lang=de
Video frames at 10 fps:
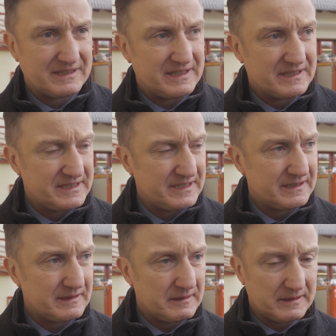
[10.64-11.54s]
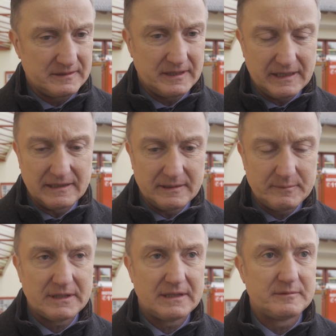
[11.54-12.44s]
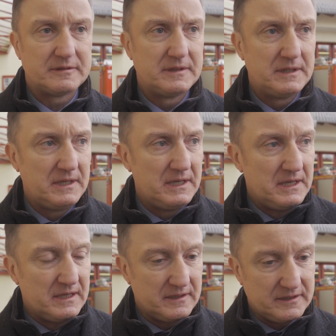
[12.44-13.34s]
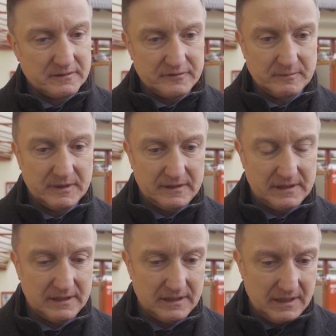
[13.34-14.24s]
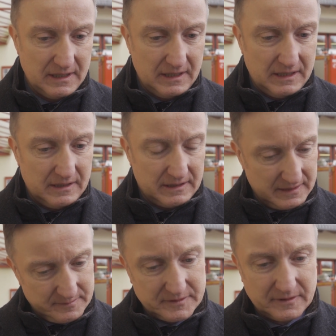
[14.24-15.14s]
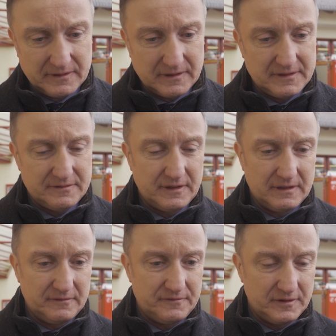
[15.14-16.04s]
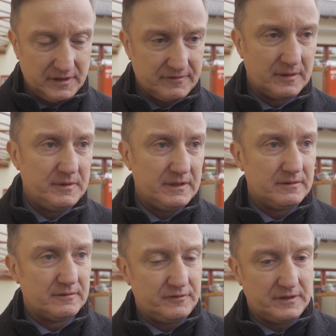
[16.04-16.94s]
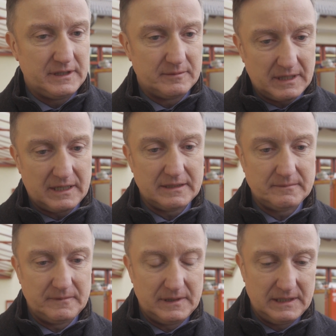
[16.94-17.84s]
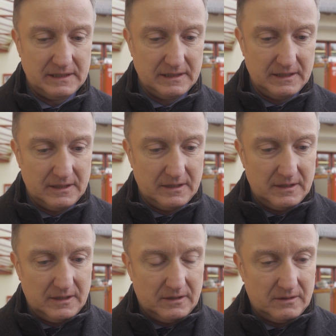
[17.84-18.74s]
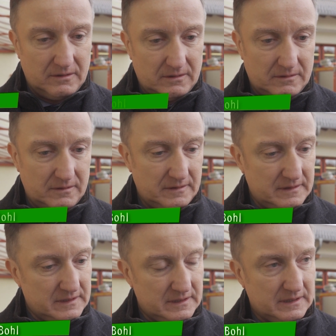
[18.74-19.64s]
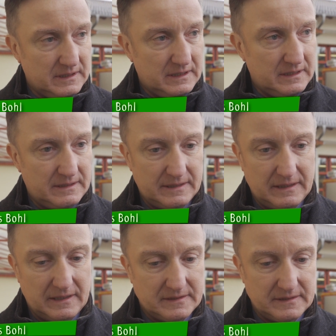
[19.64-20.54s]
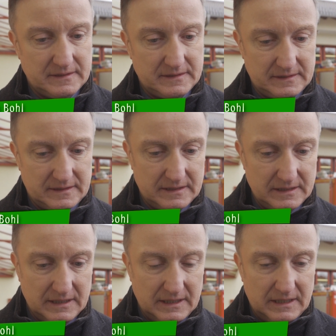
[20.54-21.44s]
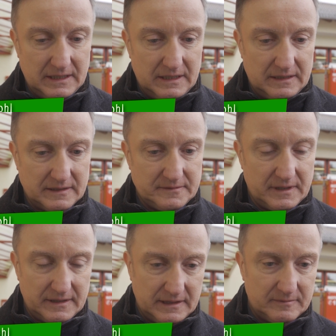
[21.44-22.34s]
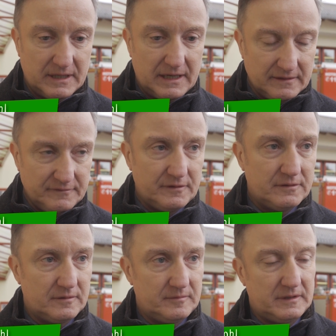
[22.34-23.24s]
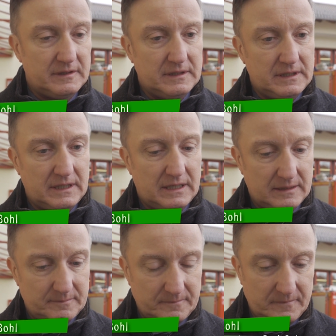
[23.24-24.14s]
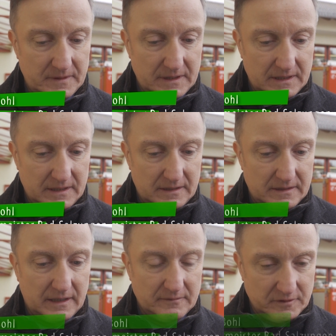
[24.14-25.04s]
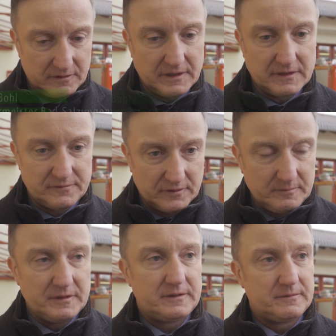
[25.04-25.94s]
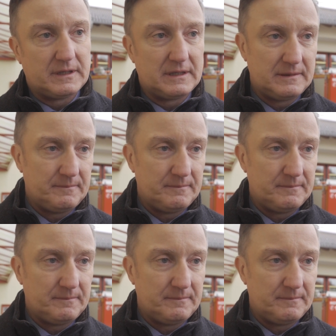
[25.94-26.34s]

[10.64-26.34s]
die ich äh, je erlebt habe. Nicht nur für mich, ganz besonders für die Familien und für die Kameraden. Und äh, es ist, dass wir einen Kameraden verloren haben, der ein wirkliches Vorbild war.